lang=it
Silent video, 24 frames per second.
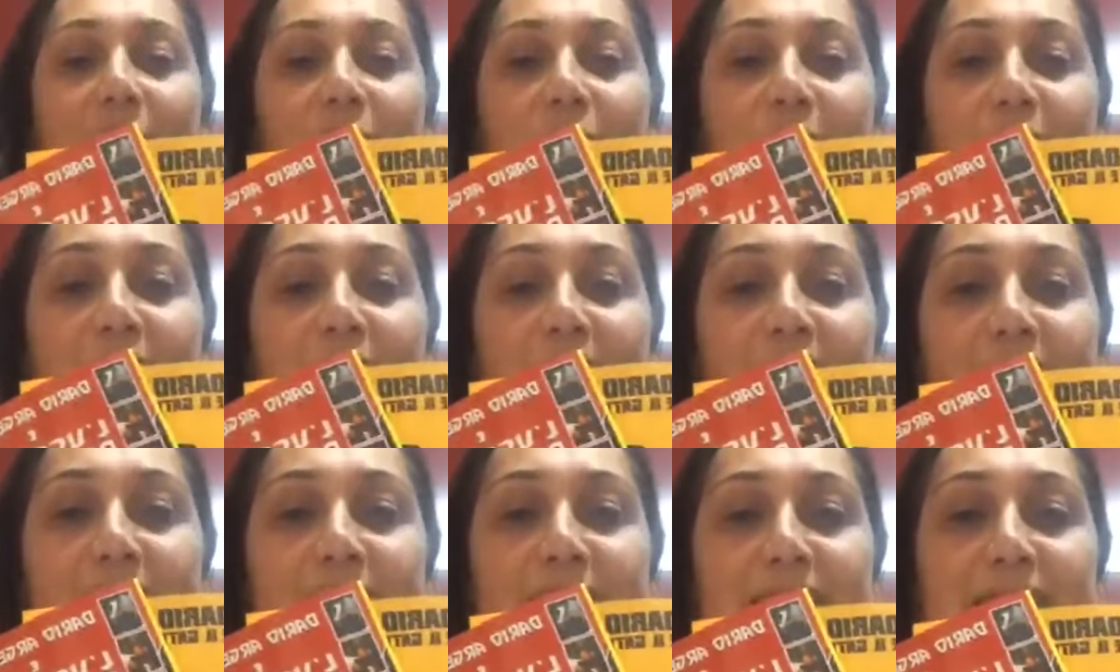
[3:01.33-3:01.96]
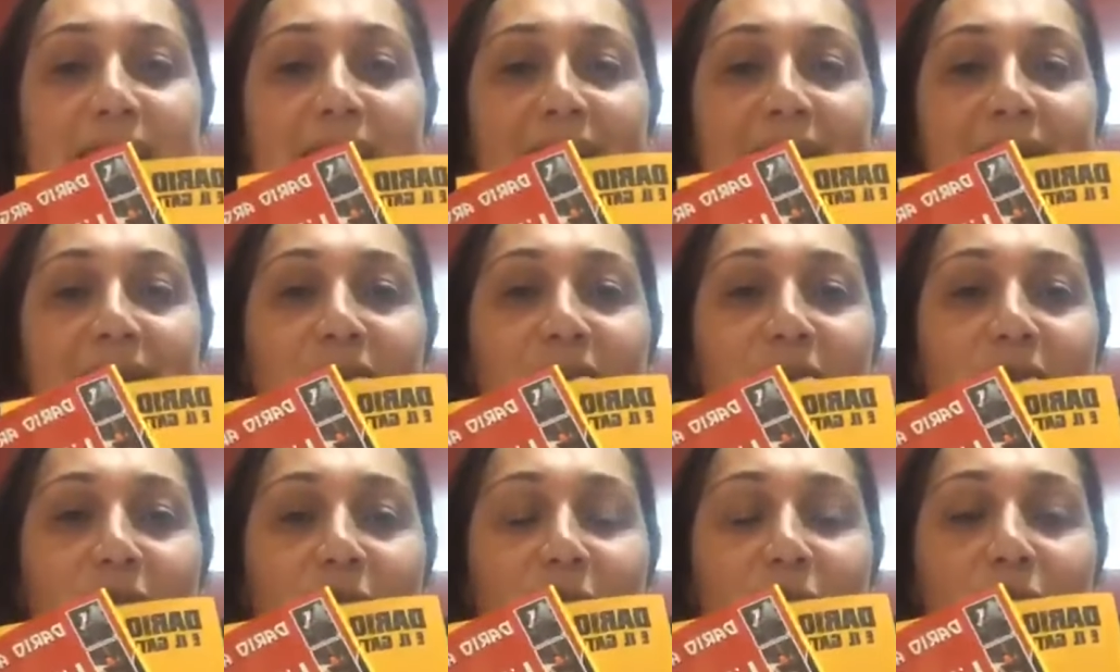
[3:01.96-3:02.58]
piume di
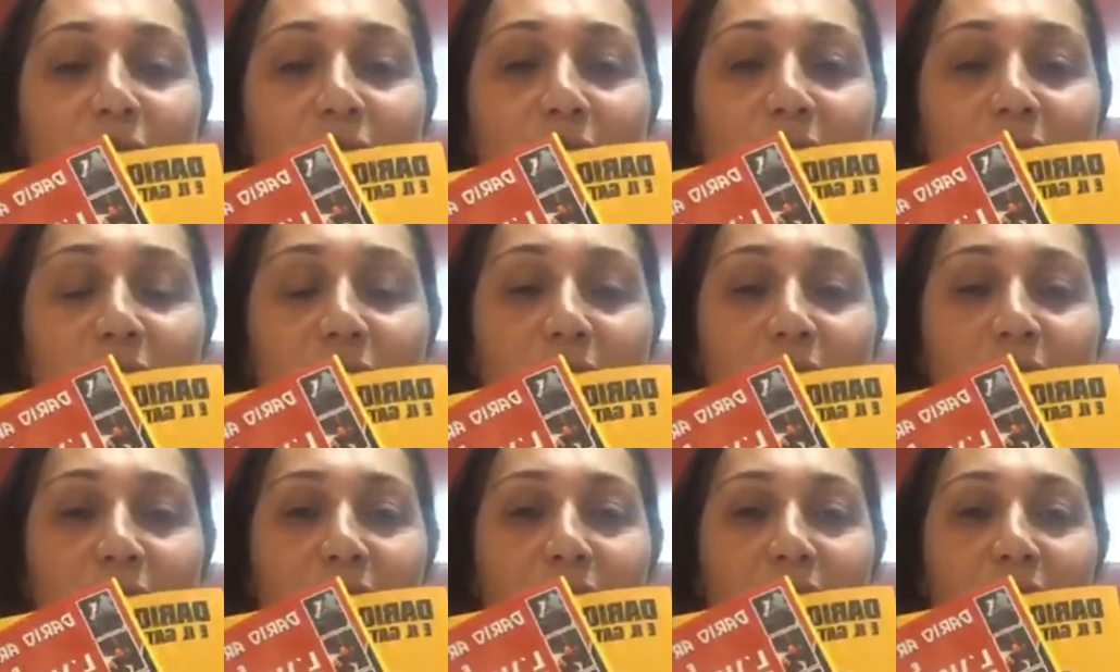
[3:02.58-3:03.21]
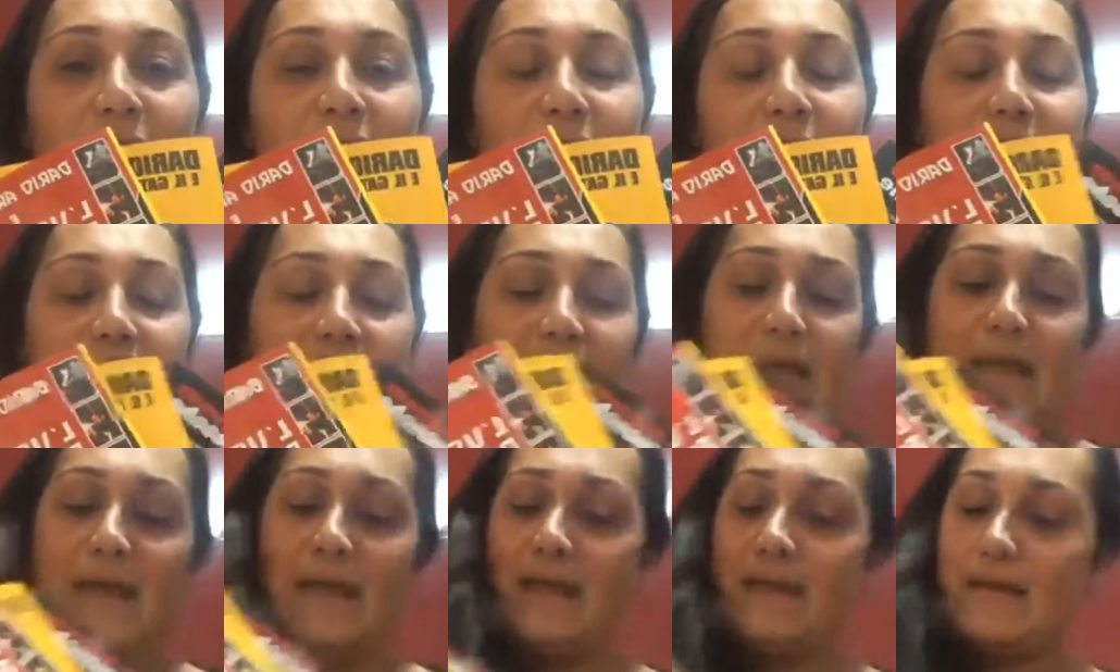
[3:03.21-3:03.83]
cristallo,
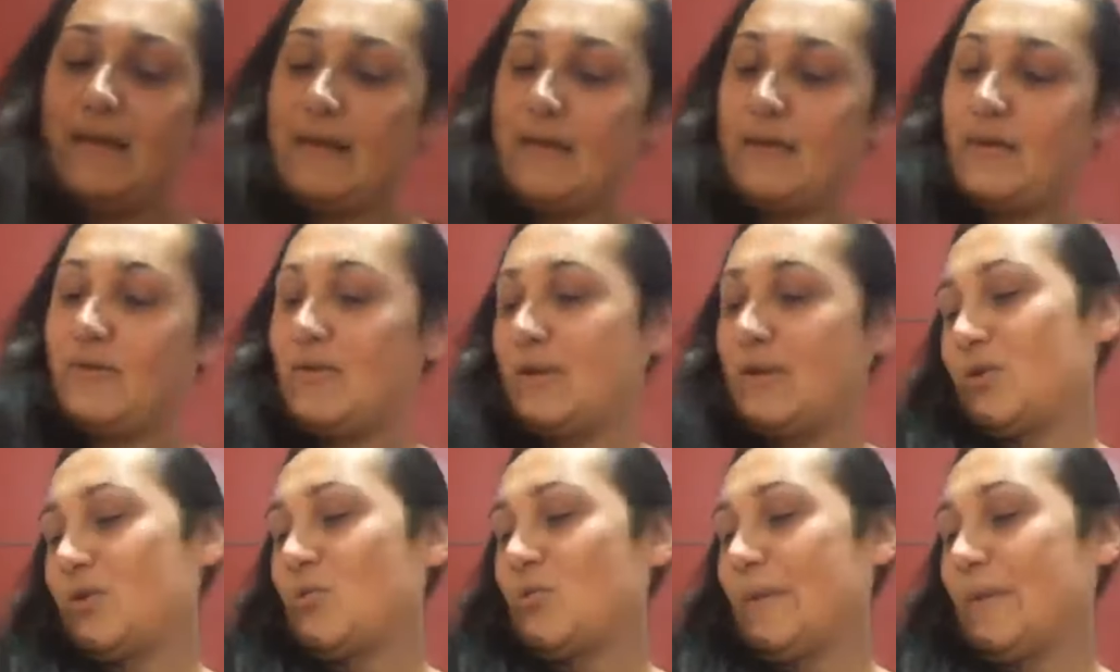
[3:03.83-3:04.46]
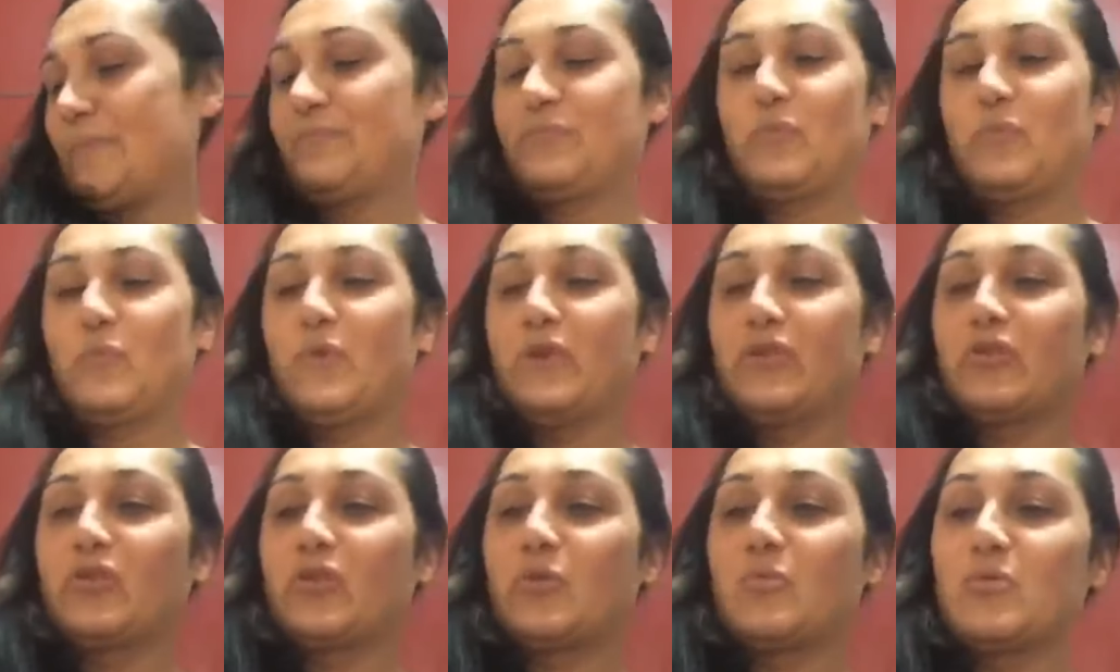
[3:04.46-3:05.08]
eh? eccoli qua,
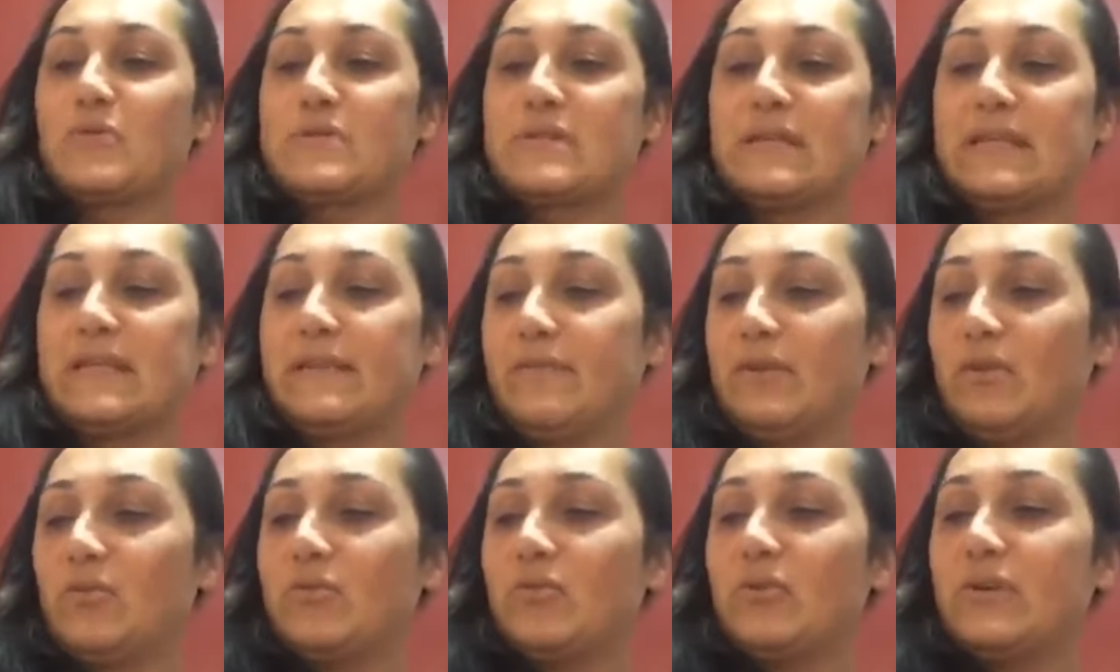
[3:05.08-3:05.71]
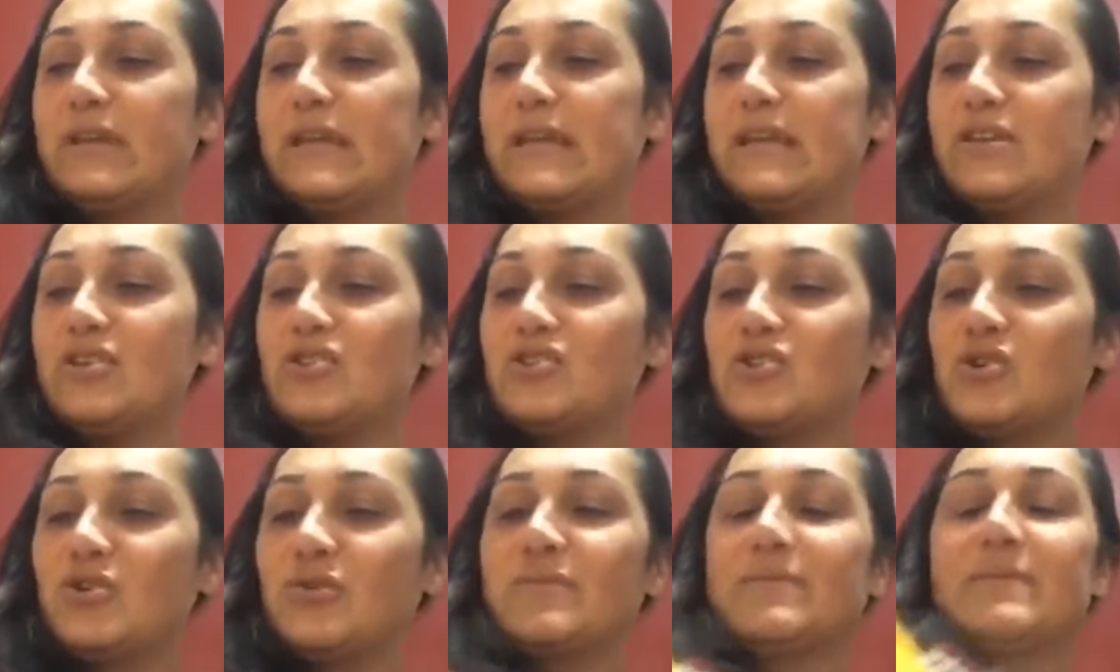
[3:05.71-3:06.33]
quattro mosche di velluto
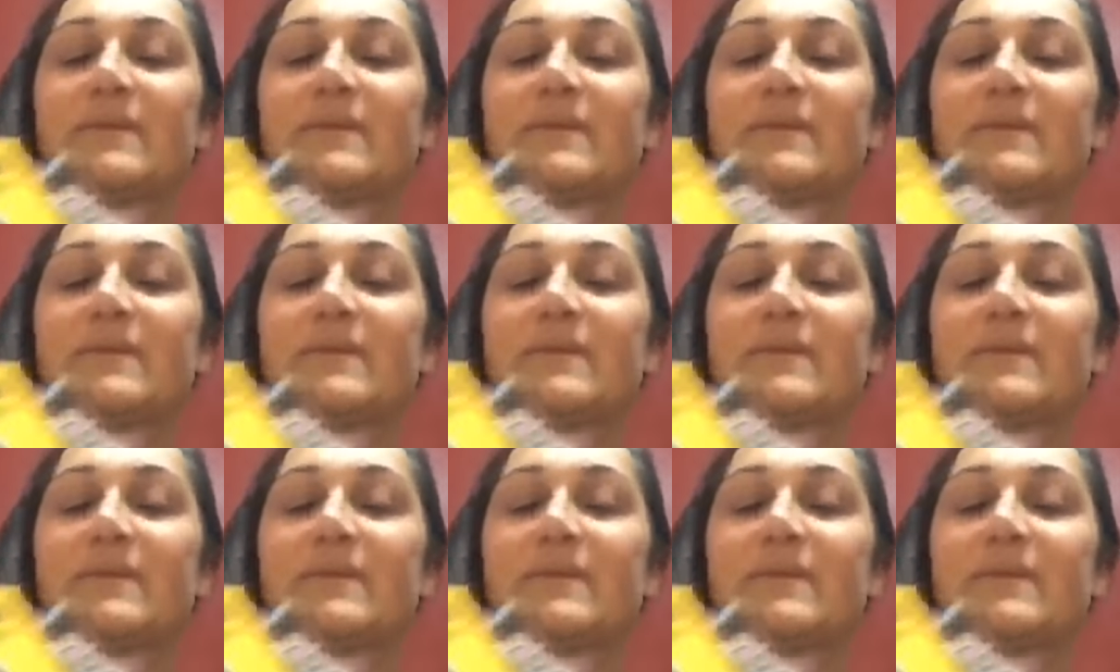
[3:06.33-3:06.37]
grigio